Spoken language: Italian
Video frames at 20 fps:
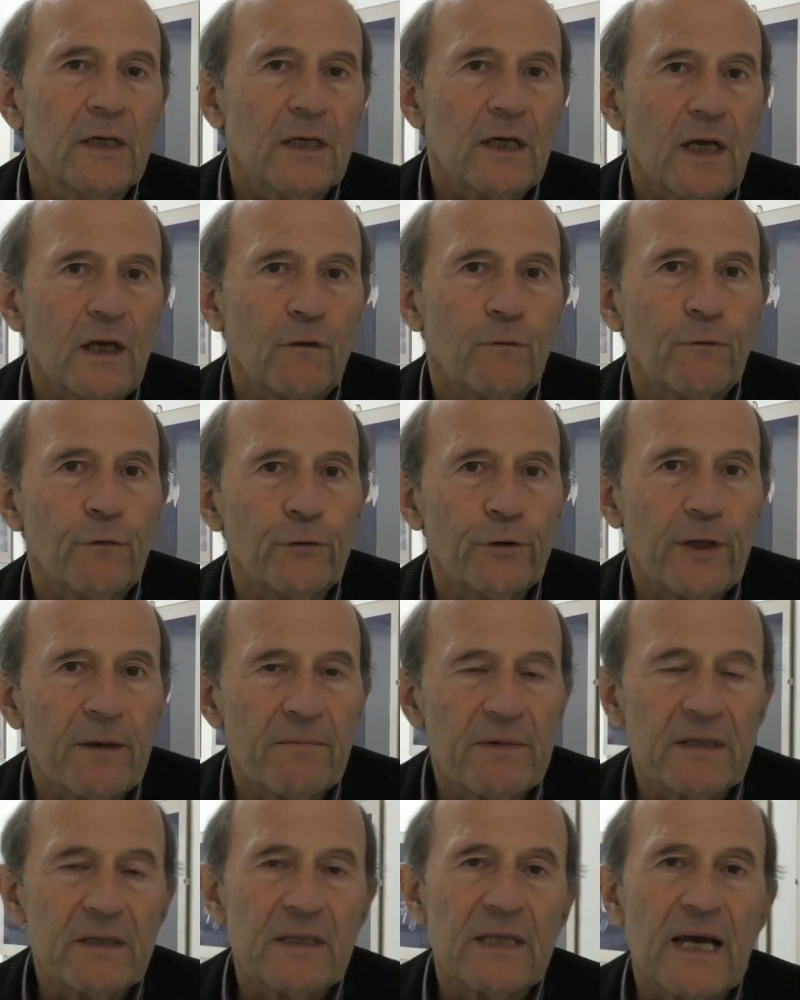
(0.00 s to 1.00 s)
che è
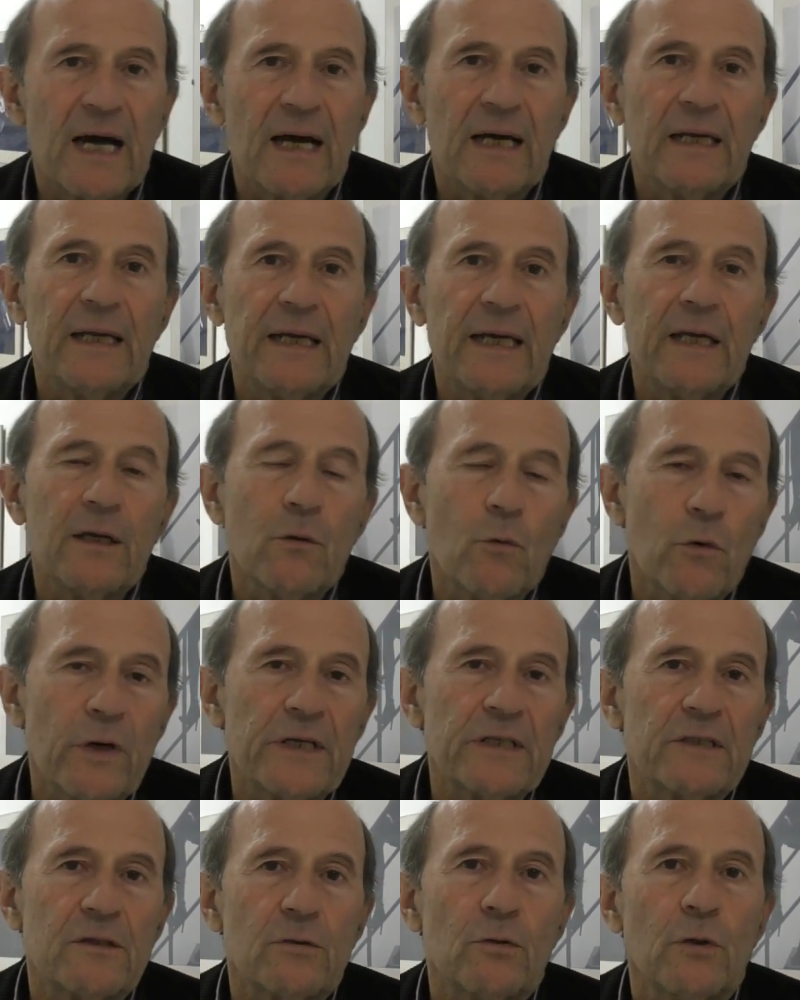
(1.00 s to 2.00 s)
fondamentale e in
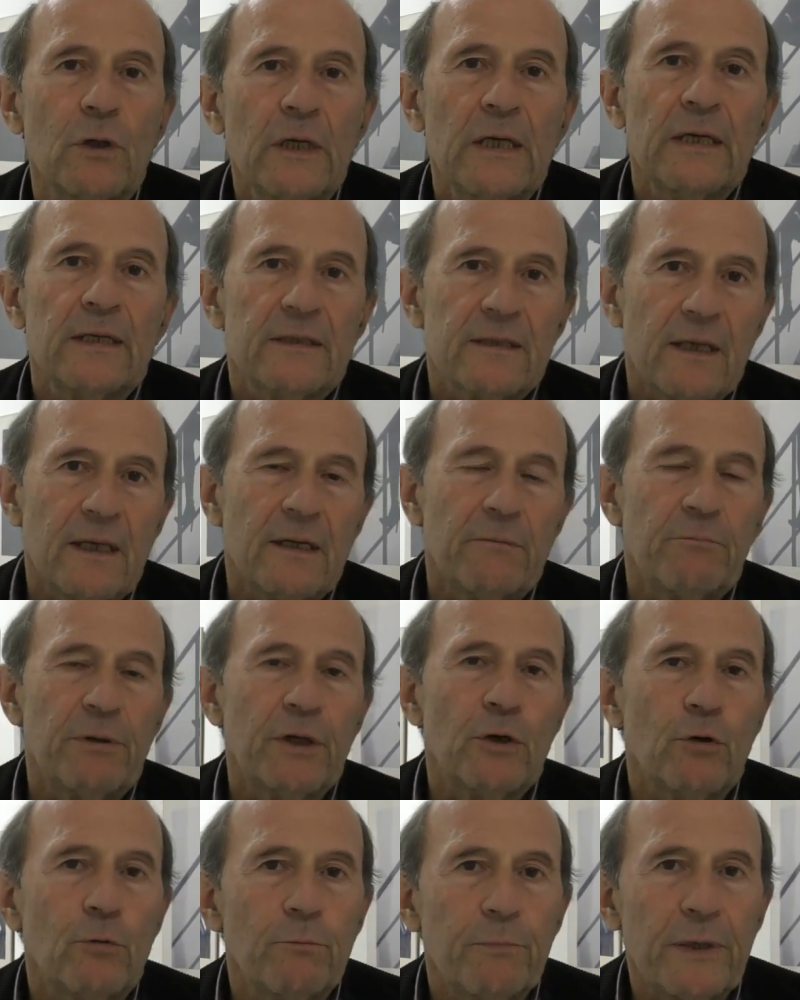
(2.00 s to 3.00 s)
questo
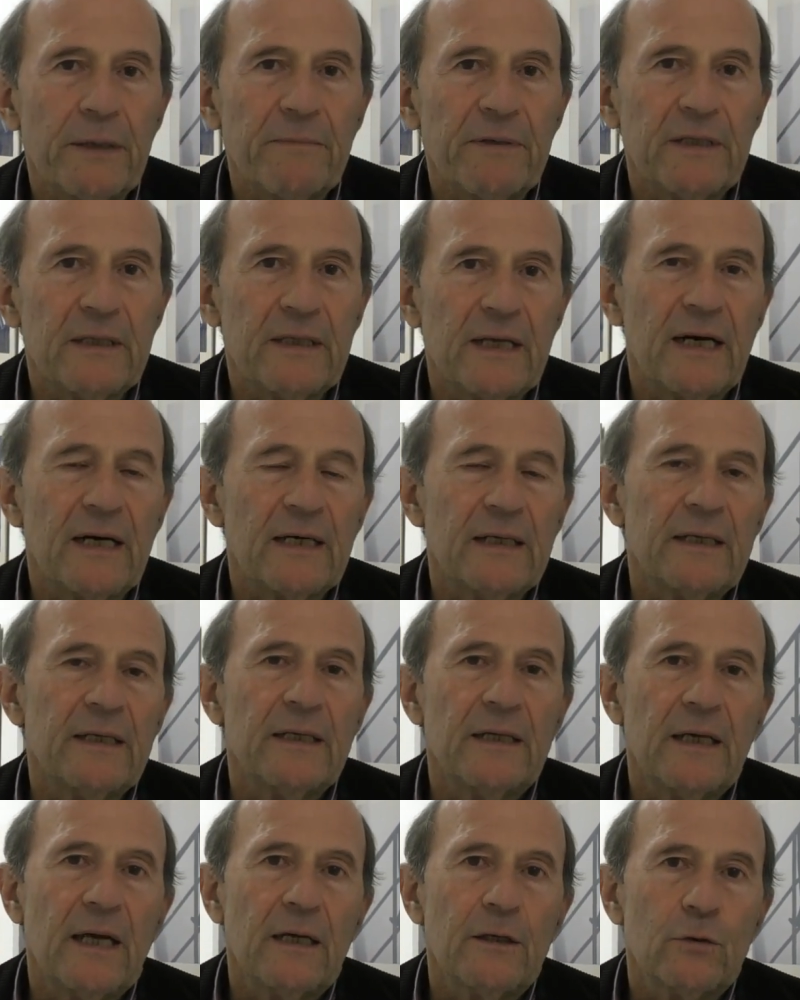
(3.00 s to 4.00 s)
sarebbe
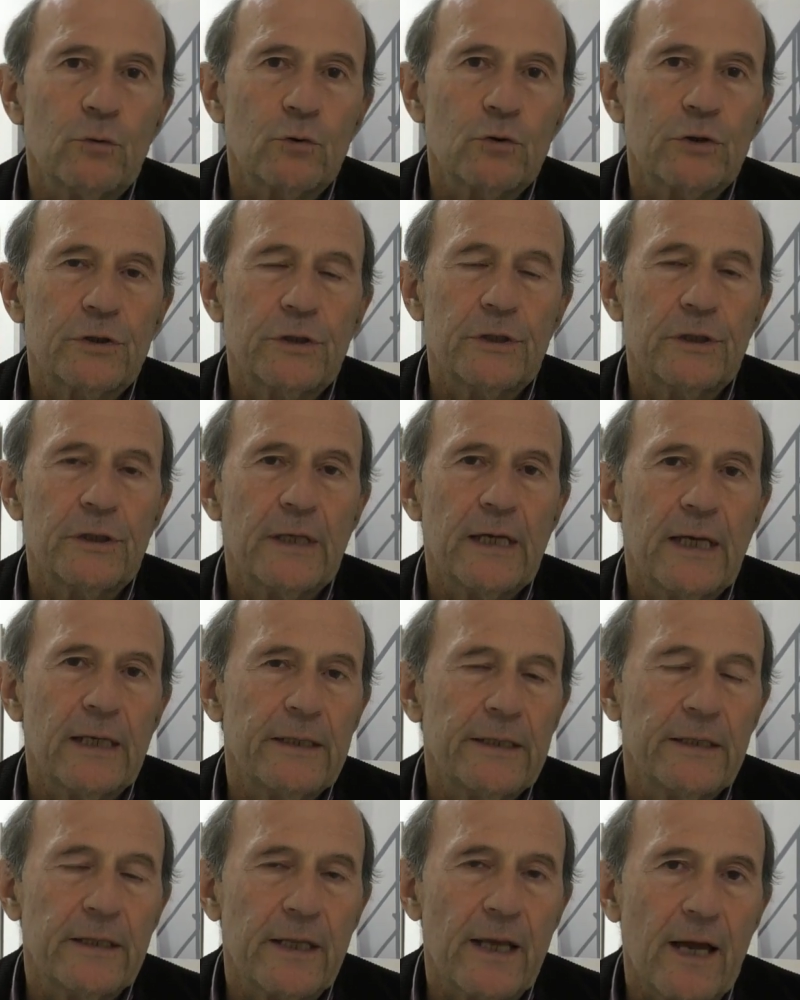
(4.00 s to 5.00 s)
complementare ai russi e
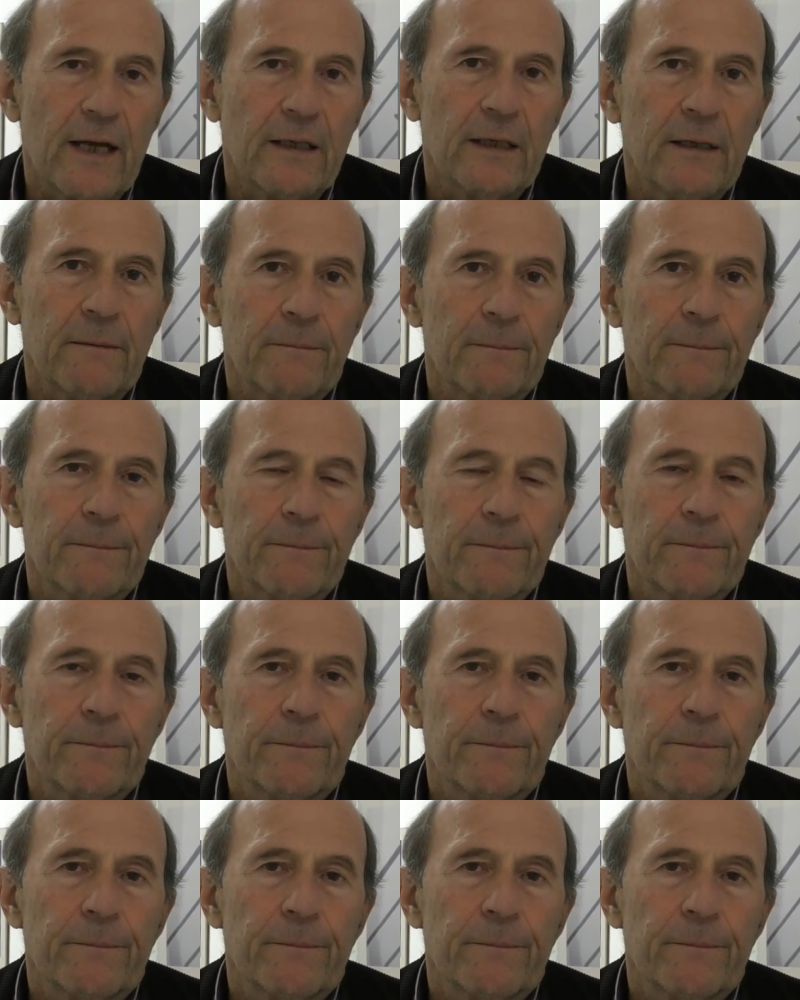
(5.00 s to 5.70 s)
agli indiani.